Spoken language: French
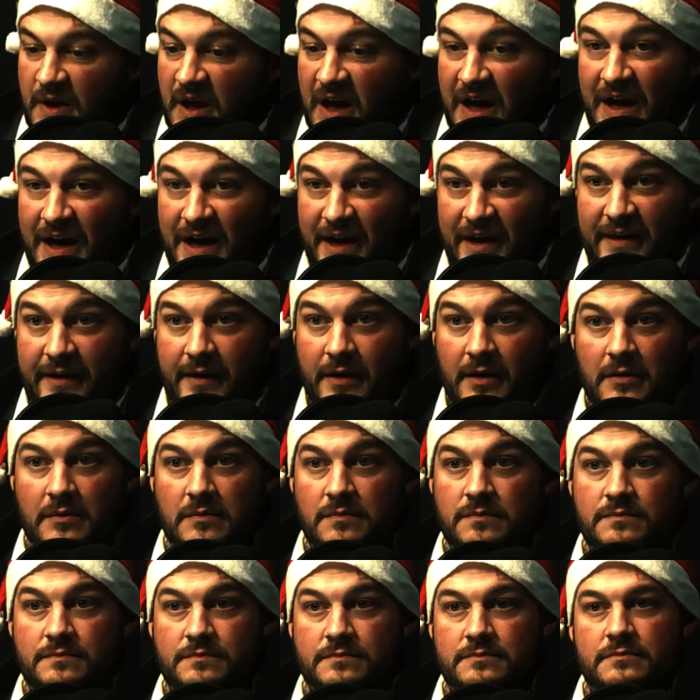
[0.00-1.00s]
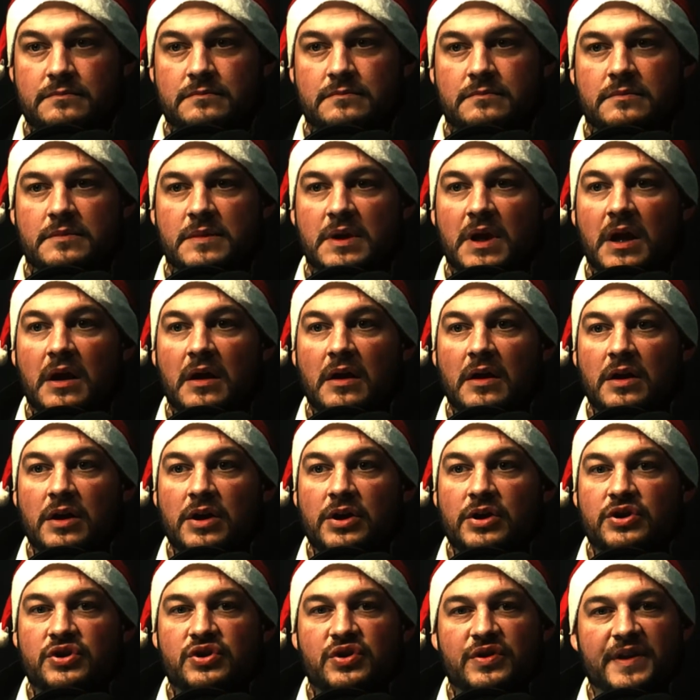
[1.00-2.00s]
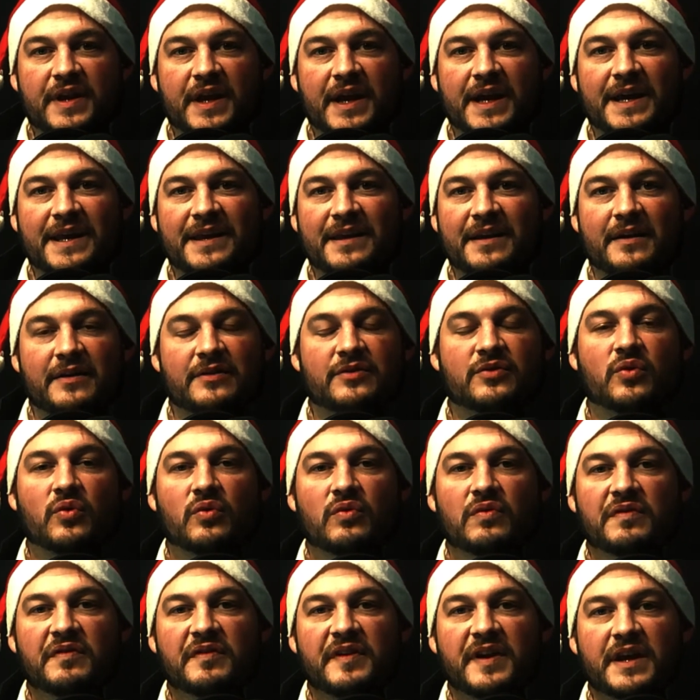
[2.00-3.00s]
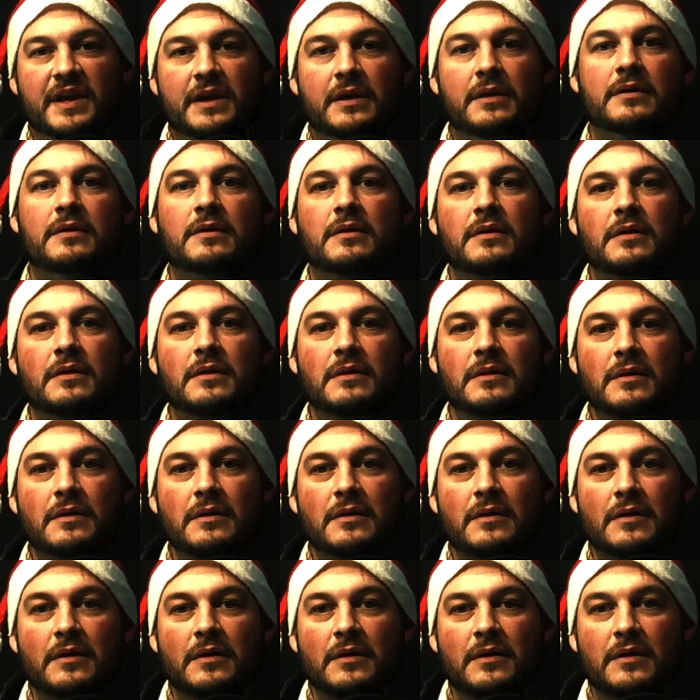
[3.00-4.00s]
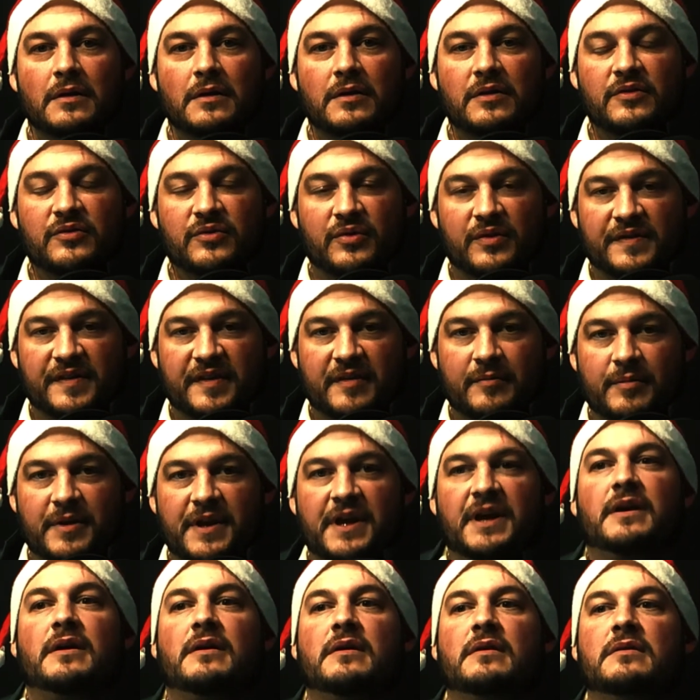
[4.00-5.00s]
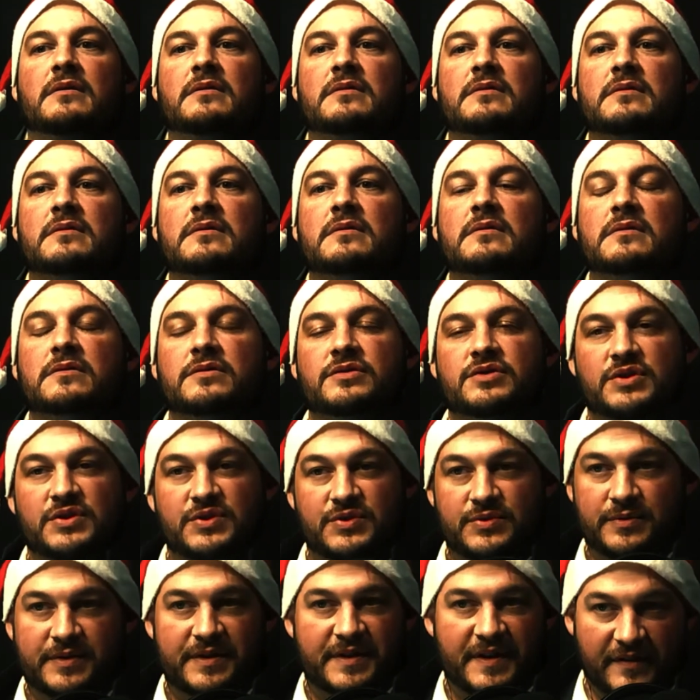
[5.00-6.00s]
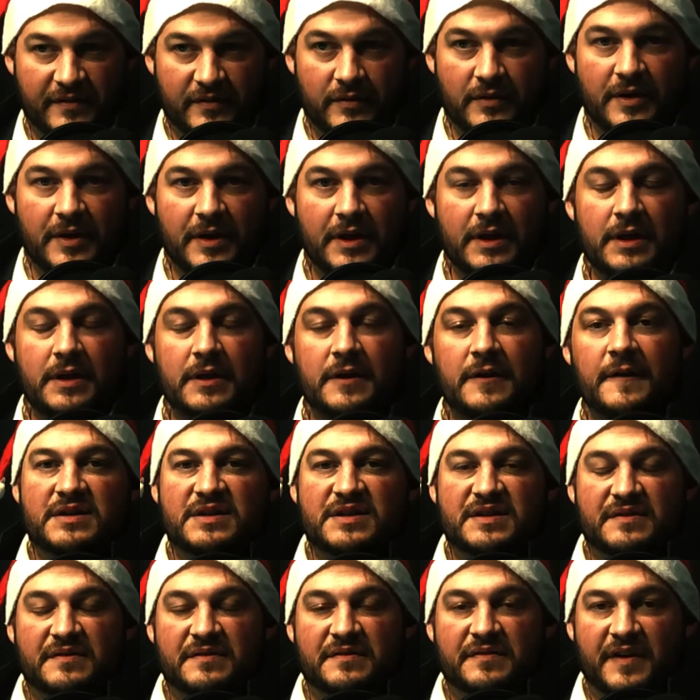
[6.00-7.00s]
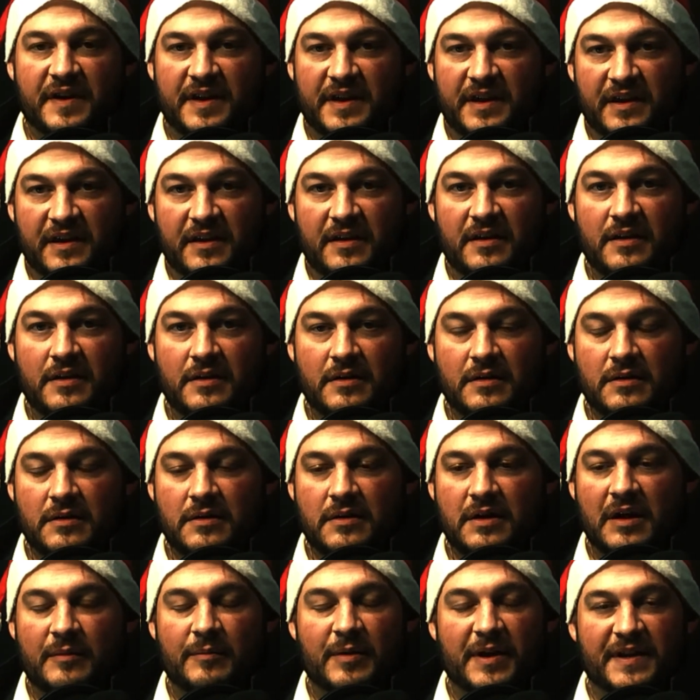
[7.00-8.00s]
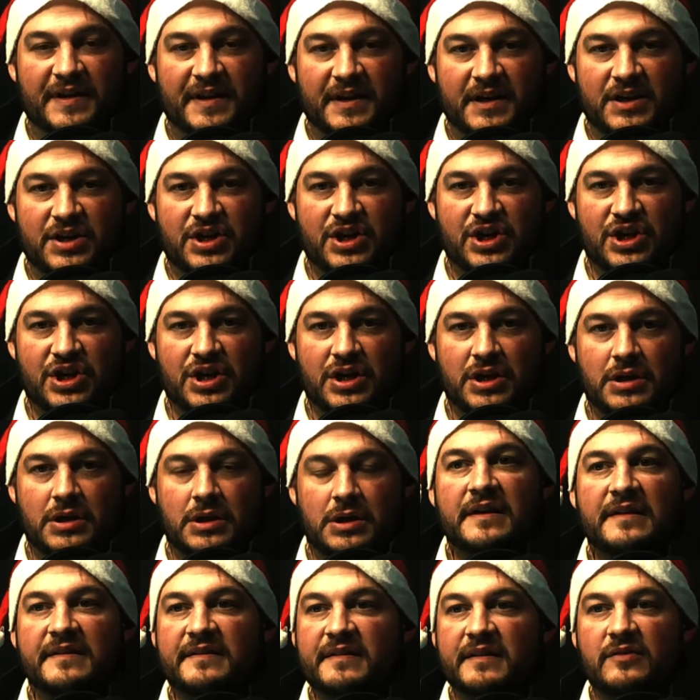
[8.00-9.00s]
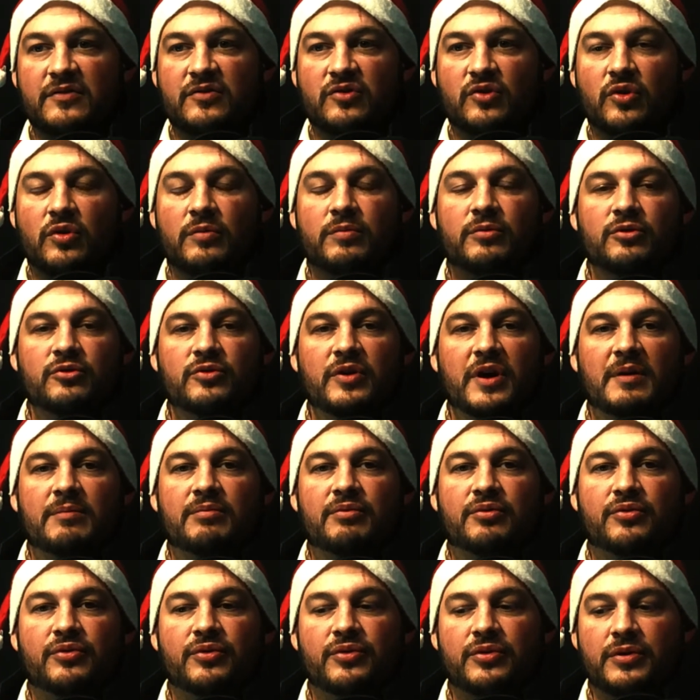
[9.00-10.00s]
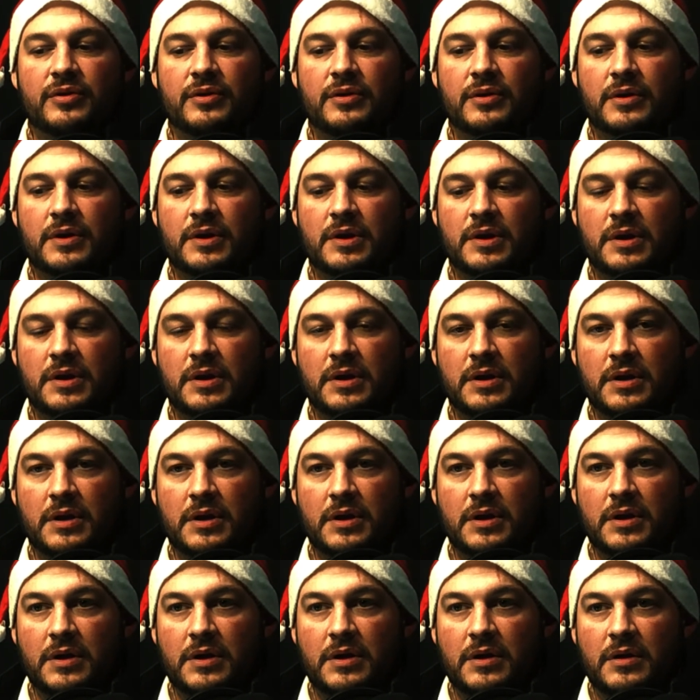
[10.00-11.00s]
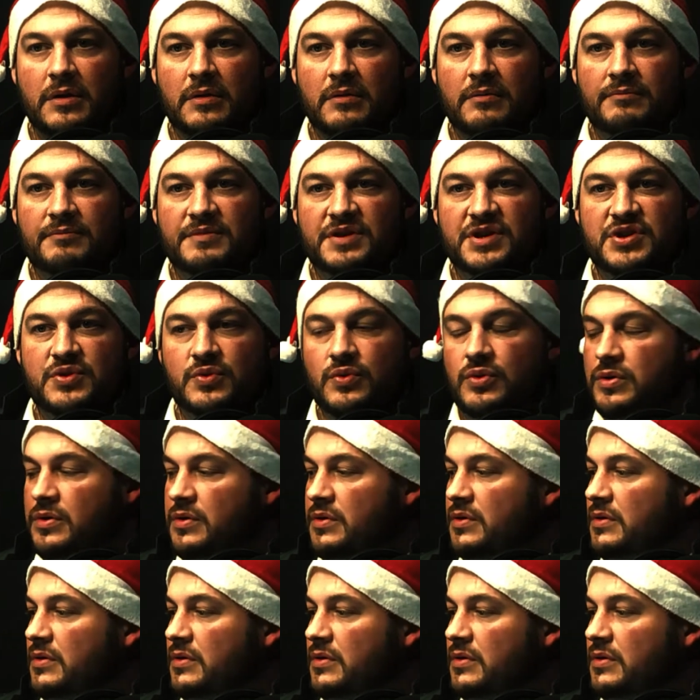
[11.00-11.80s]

Ah, rien. Je n'ai rien trouvé sur cette bière. Je suis désolé. J'ai failli à ma tâche et ça ne se reproduira plus. Michou,